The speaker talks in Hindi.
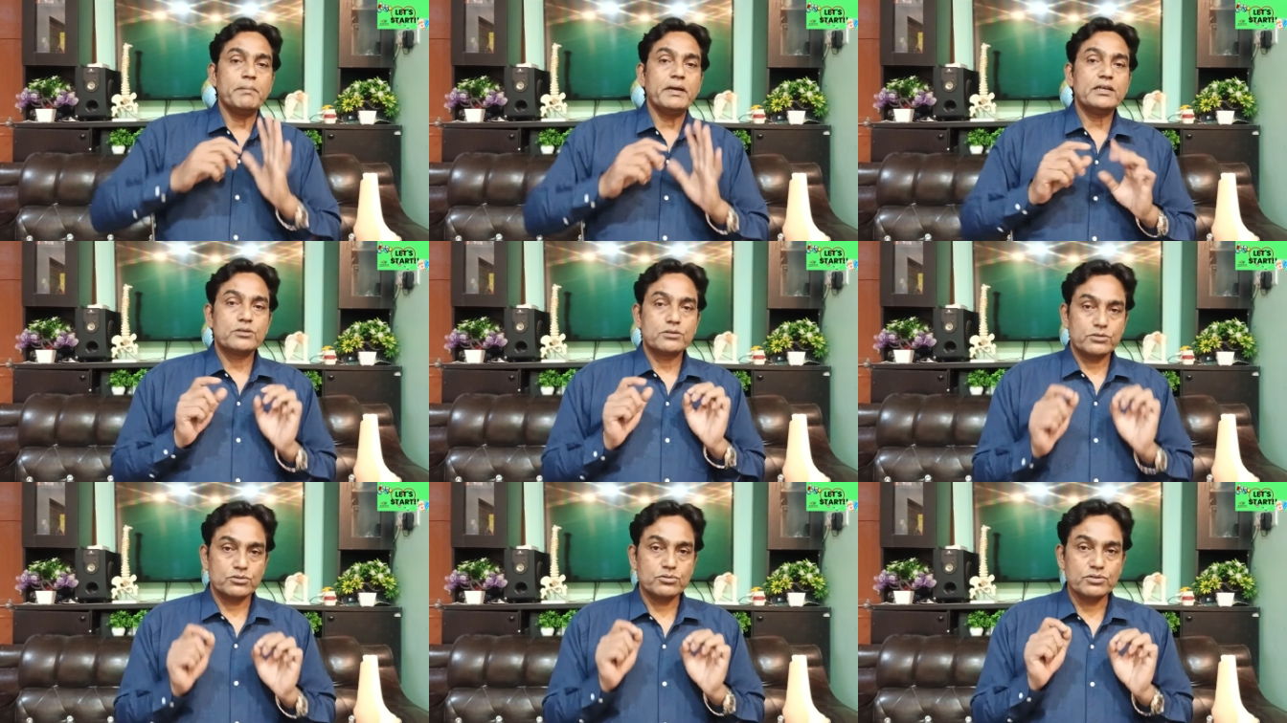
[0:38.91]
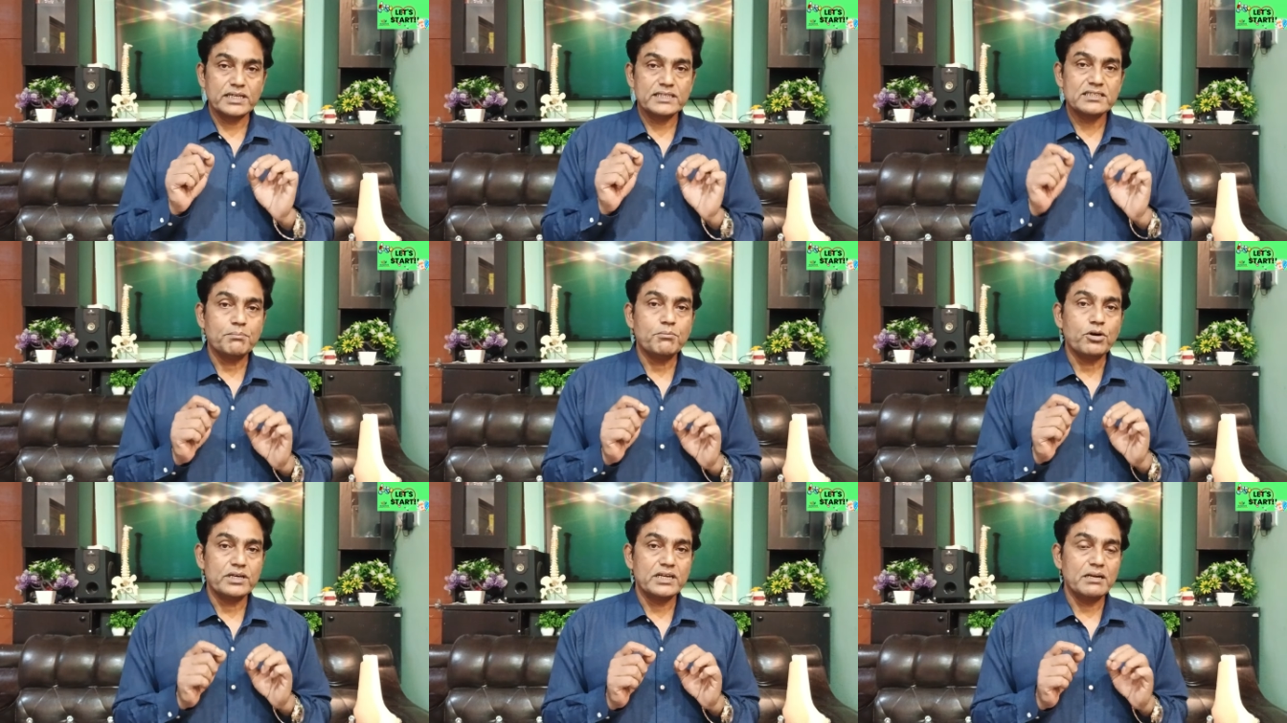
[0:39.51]
मैं थोड़ा
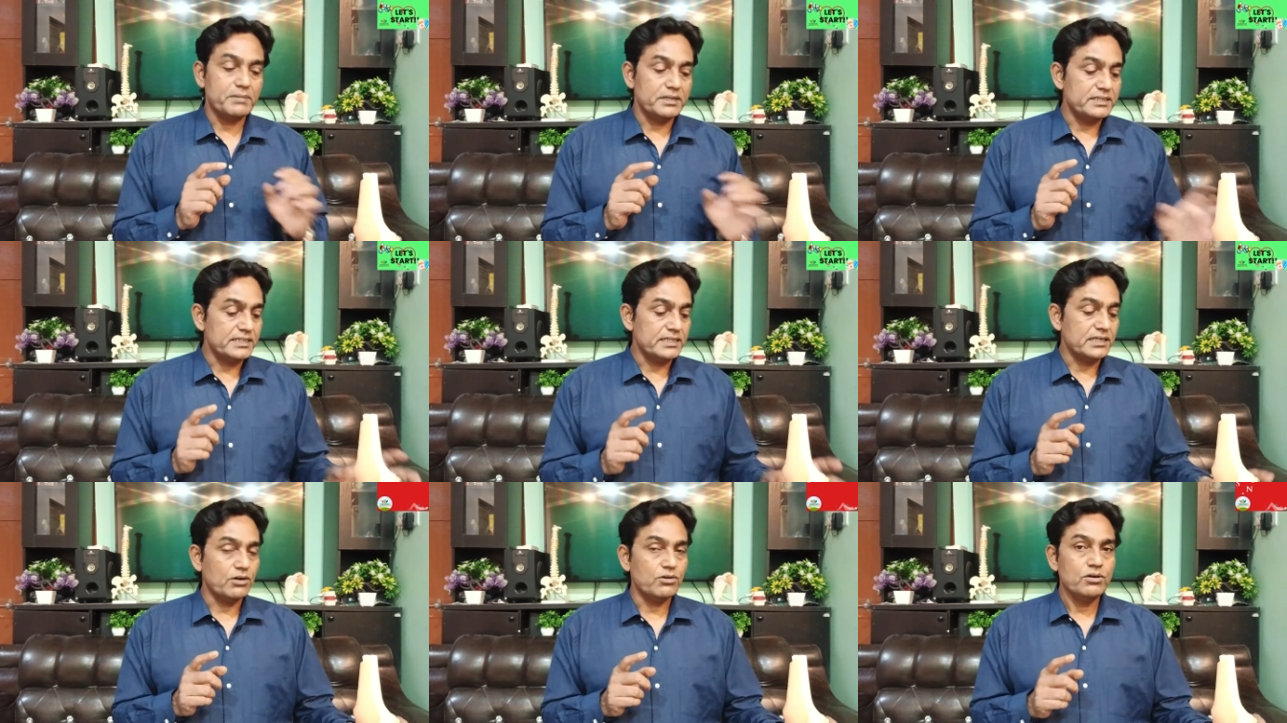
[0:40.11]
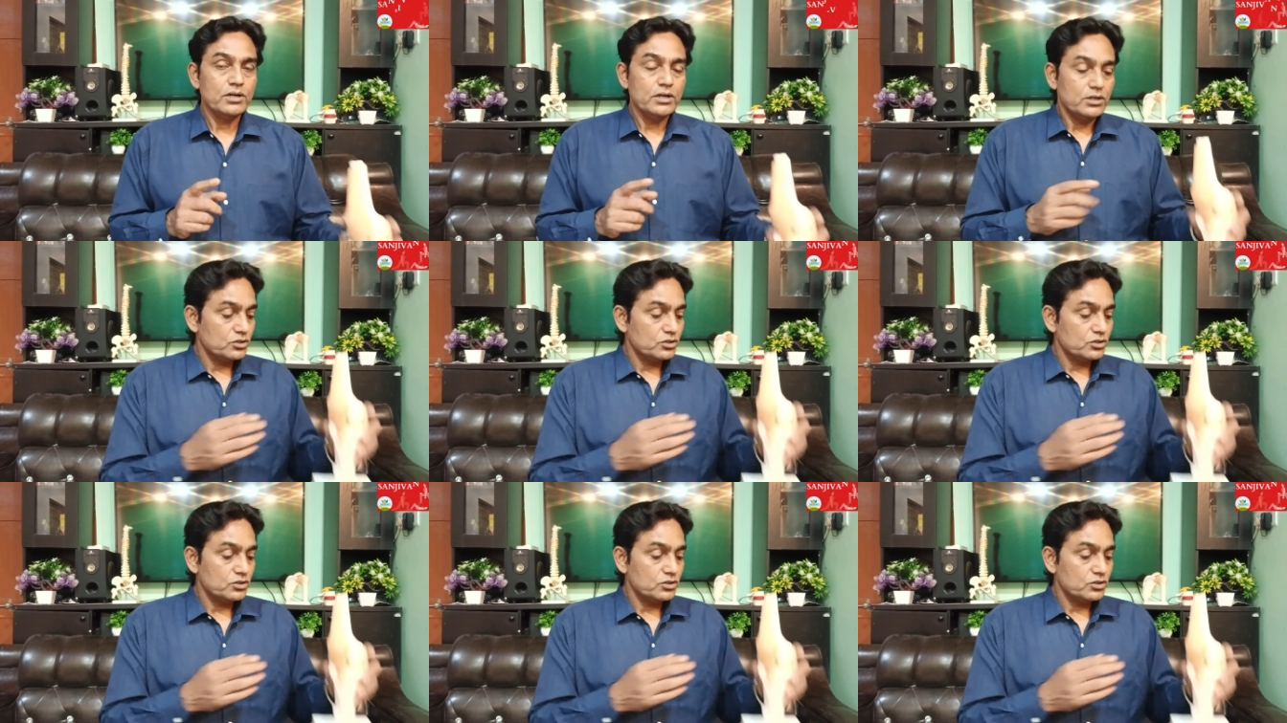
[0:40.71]
सा मॉडल में सिखाऊं